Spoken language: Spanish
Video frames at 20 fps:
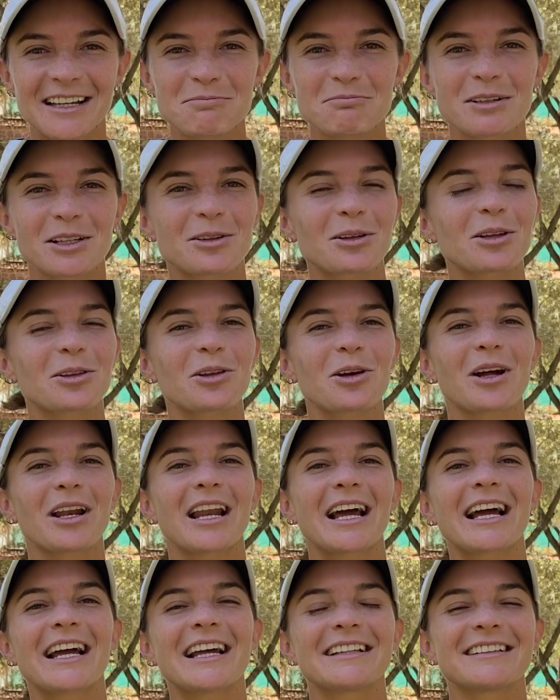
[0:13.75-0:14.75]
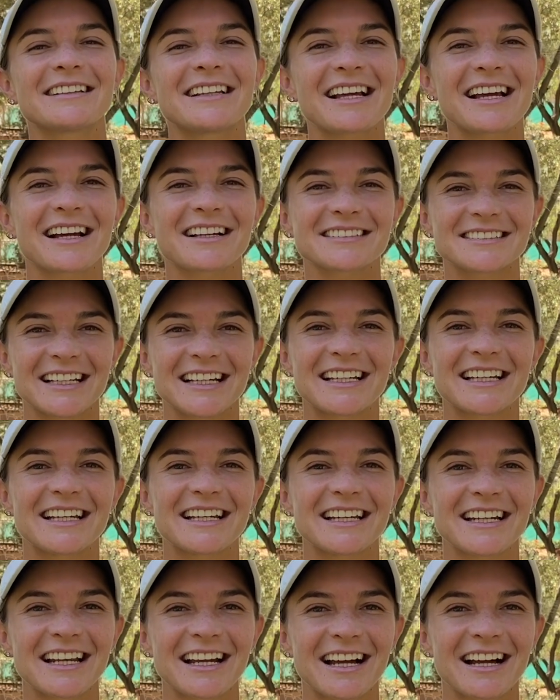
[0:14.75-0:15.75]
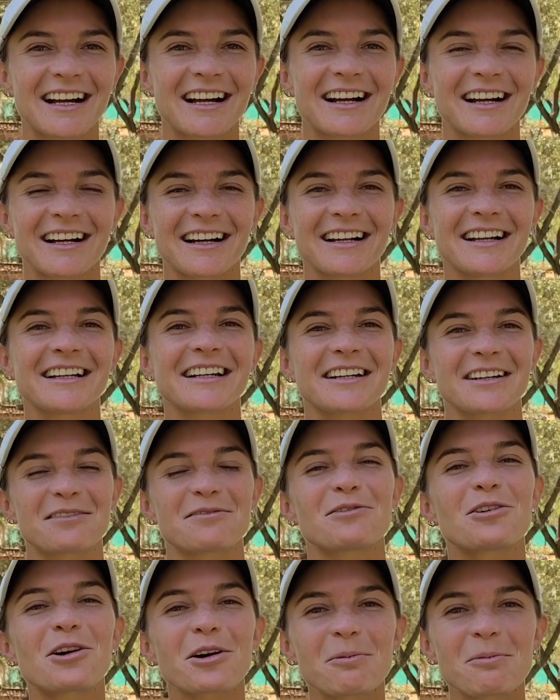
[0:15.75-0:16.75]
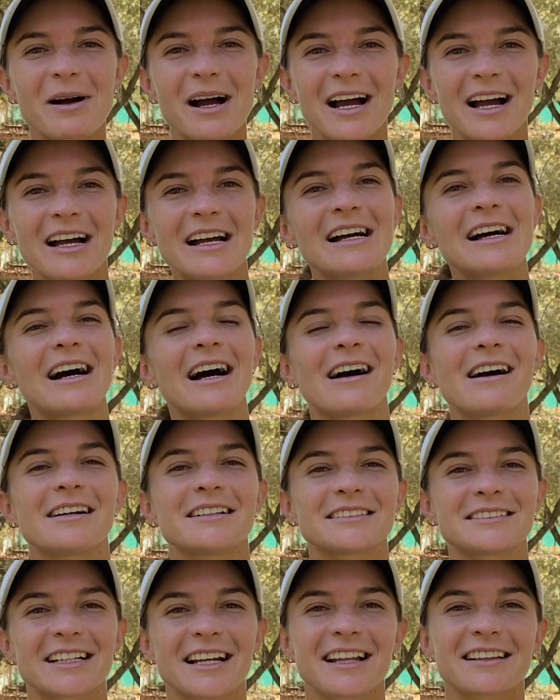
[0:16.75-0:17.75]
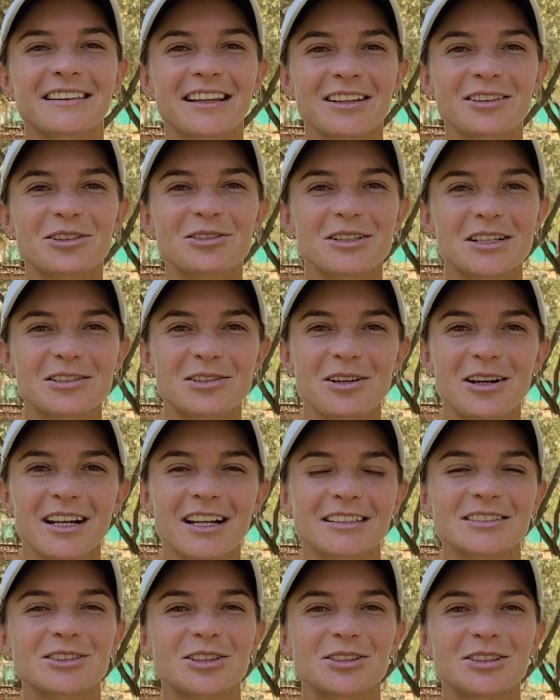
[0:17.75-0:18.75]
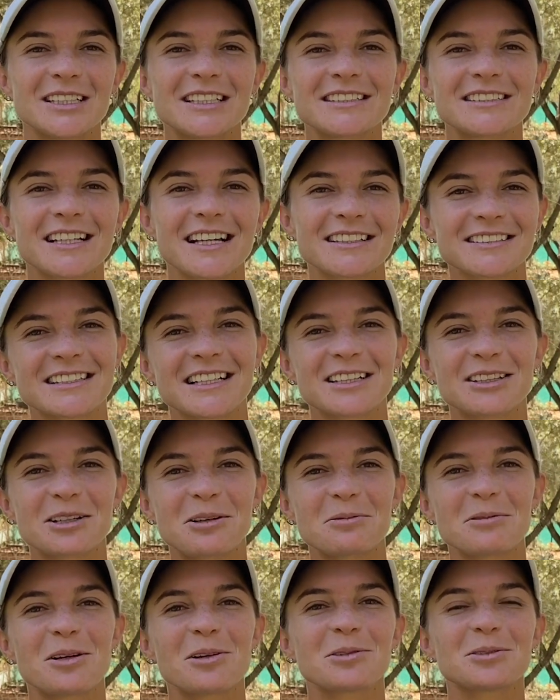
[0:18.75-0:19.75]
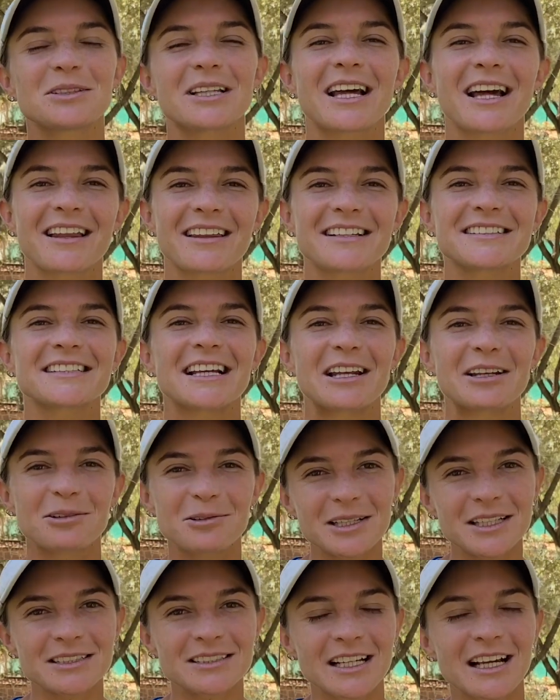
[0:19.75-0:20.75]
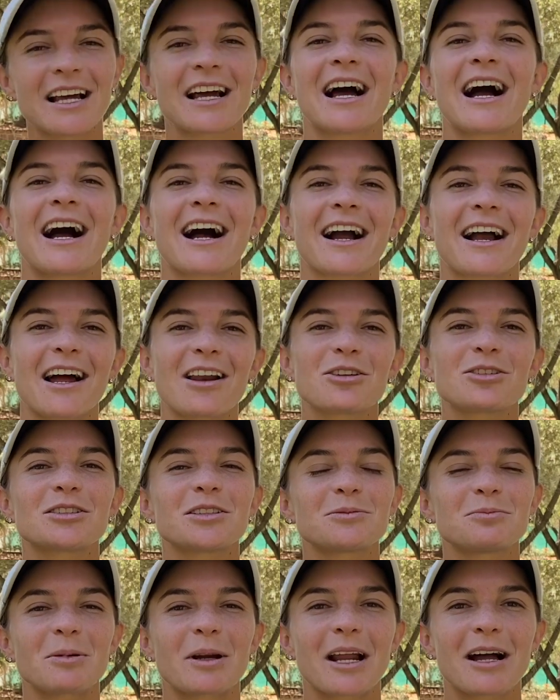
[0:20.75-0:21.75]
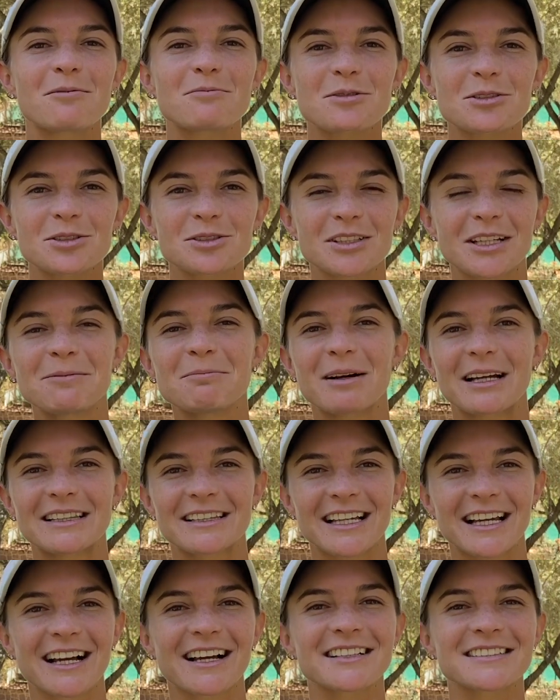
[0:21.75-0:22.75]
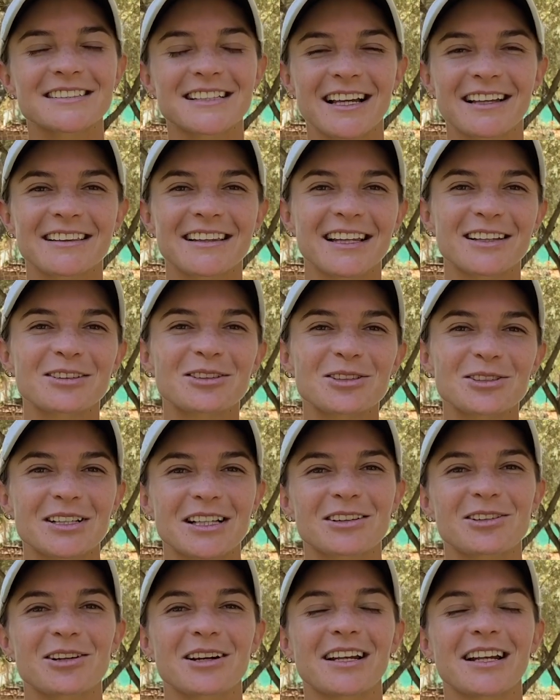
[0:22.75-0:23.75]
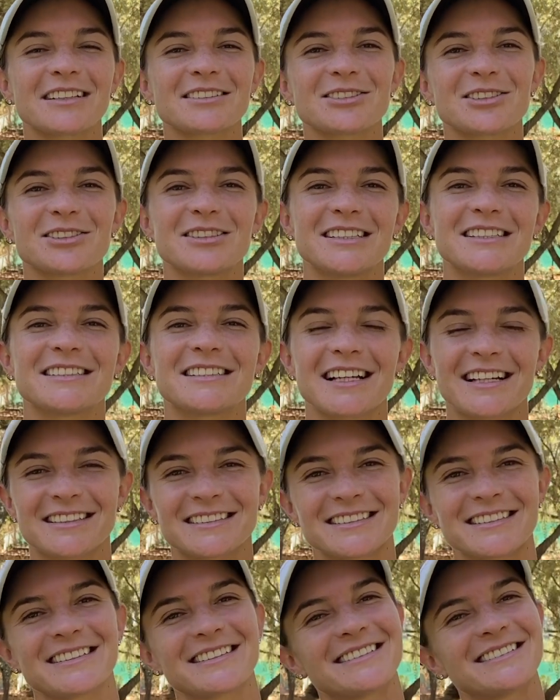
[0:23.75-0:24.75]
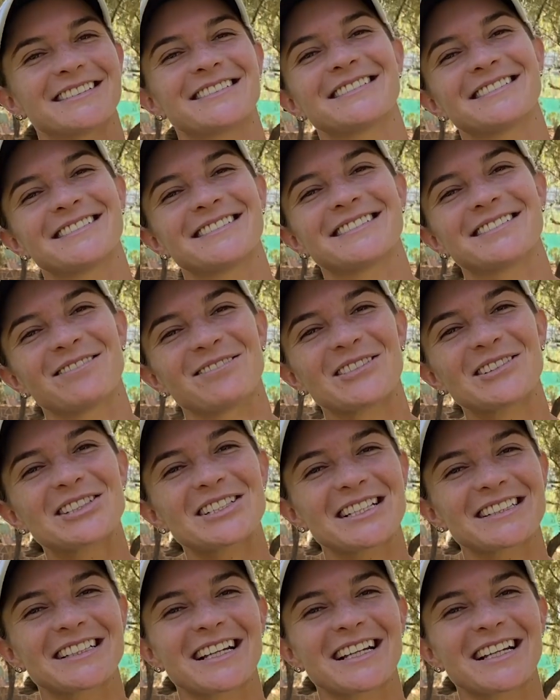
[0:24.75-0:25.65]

Invito a toda la gente a seguir al Reforma, a estar atentos a todas las noticias del WTA de San Luis. Acá los esperamos y manténganse atentos a todas las noticias. Muchas